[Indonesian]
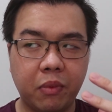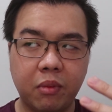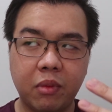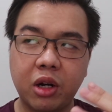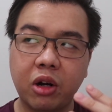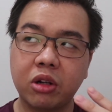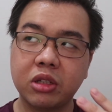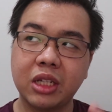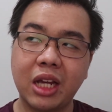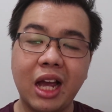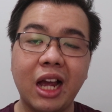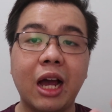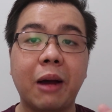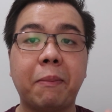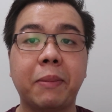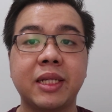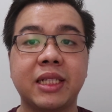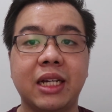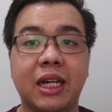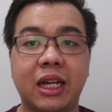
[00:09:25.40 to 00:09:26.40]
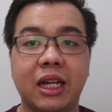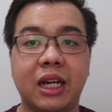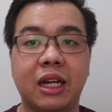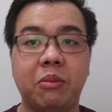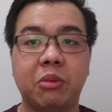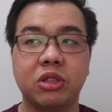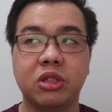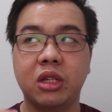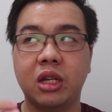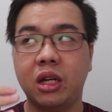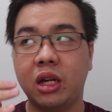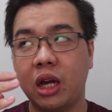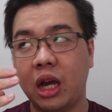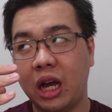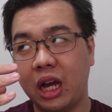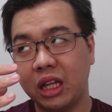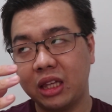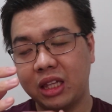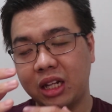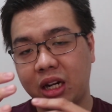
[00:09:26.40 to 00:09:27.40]
menurut saya agak pecah ya. Maksudnya
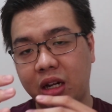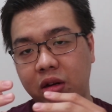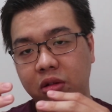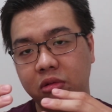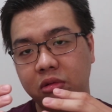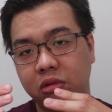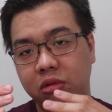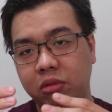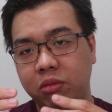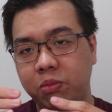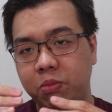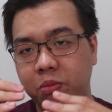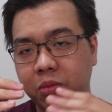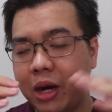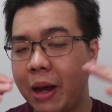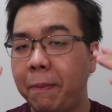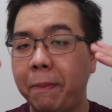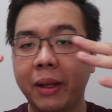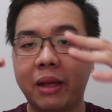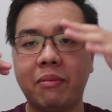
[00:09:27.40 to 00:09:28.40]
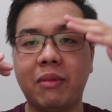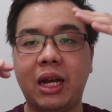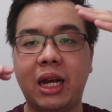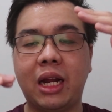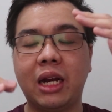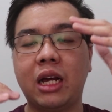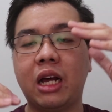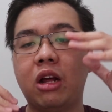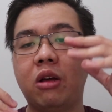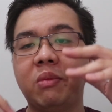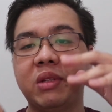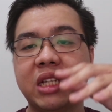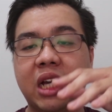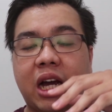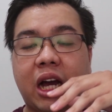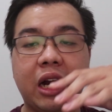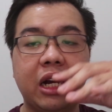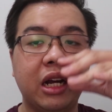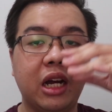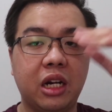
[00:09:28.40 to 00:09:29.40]
nggak terlalu dapat malahan kalau
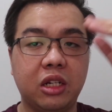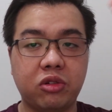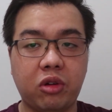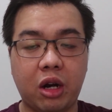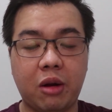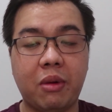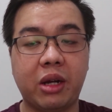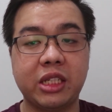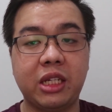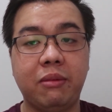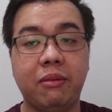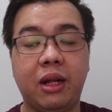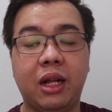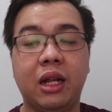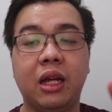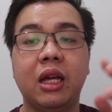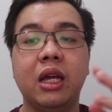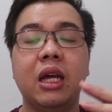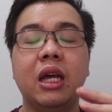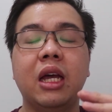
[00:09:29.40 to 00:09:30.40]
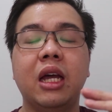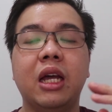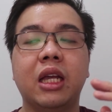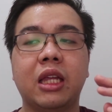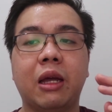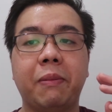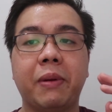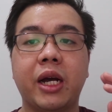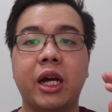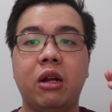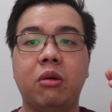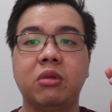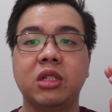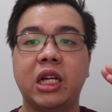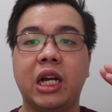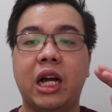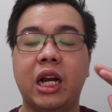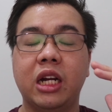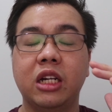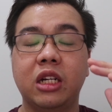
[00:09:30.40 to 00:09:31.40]
misalnya kalian dengan suara maksimal. Tapi kalau
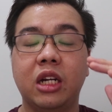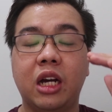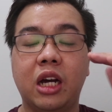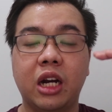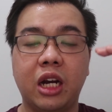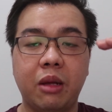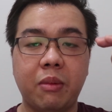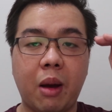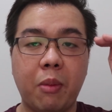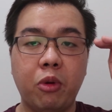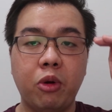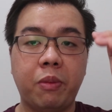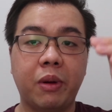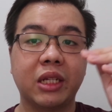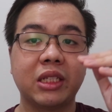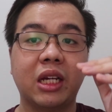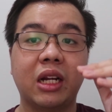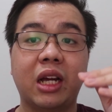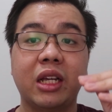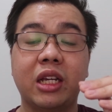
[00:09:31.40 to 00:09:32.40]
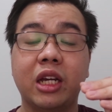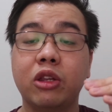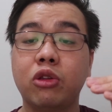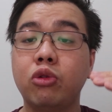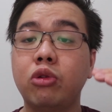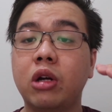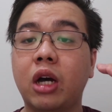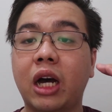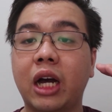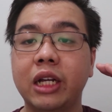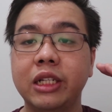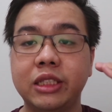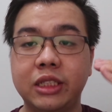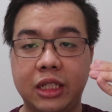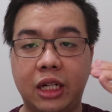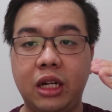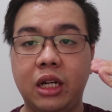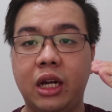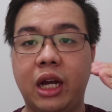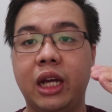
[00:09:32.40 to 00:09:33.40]
misalnya kalian dengar 50% aja itu udah
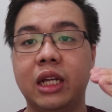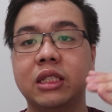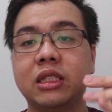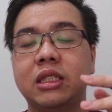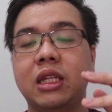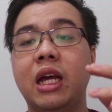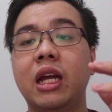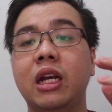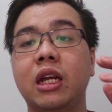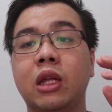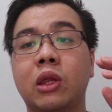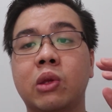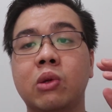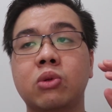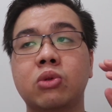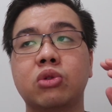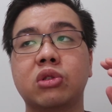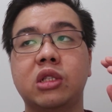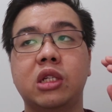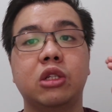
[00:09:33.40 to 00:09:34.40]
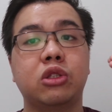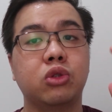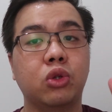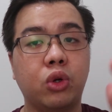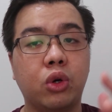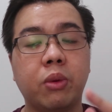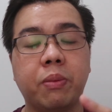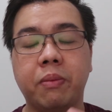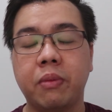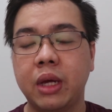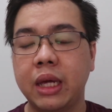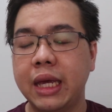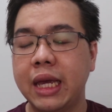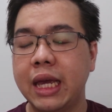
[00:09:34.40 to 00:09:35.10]
kenceng guys. Dan itu sudah cukup.